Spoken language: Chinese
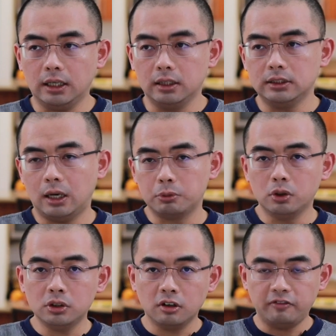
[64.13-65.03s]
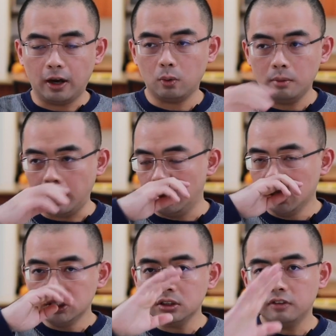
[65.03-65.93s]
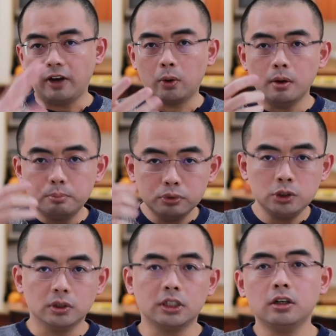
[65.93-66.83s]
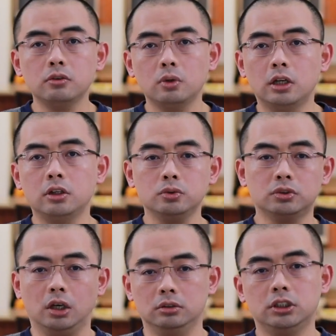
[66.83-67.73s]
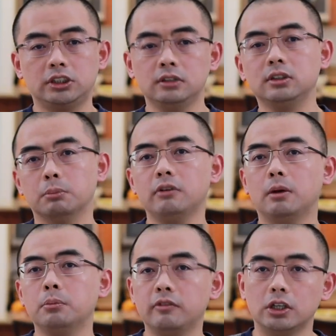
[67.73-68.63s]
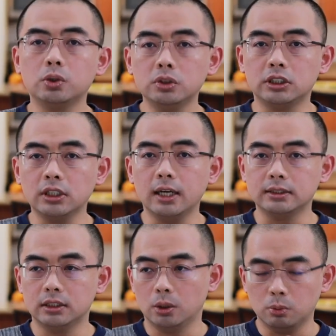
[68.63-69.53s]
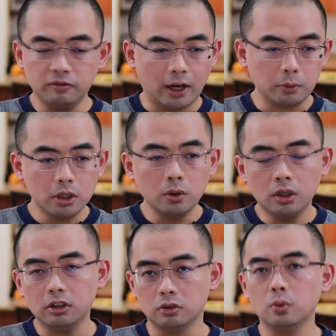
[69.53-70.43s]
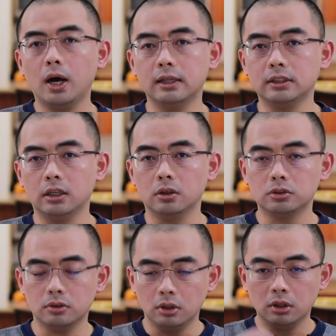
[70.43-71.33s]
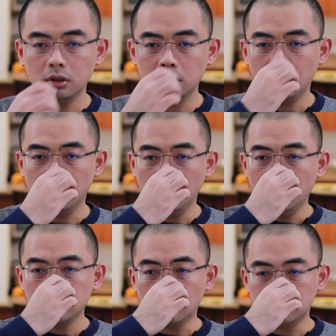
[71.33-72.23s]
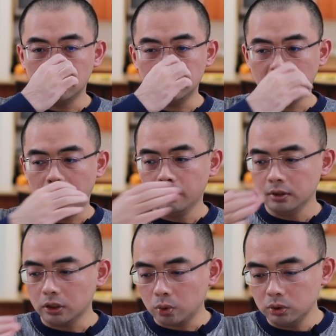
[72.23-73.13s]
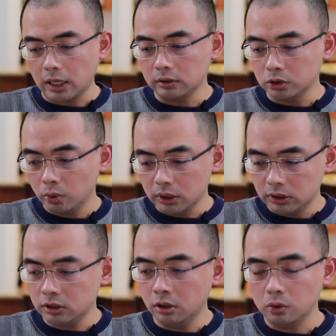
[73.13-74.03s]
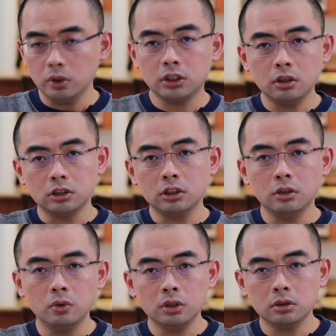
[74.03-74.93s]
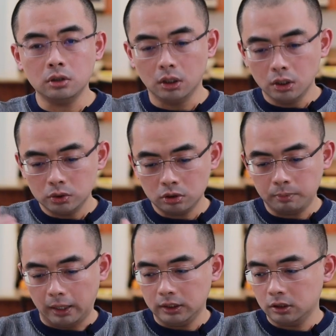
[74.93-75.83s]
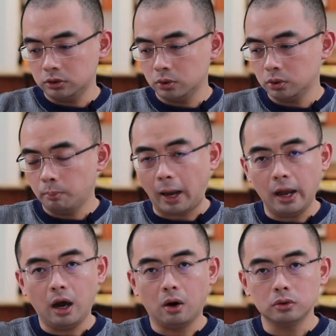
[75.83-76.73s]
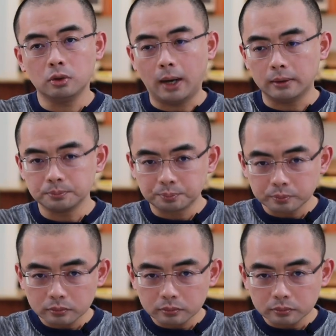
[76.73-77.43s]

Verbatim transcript: 讲一下，比如这个法官吧，这个法官不是我天天坐在这儿就等着审理孟晚孟晚舟这一个案件的，我法官有很多案件要走，呃，要审理啊。那通常呢，就会一个摞一个，一个摞一个，就是把这个，就是说排好，对吧？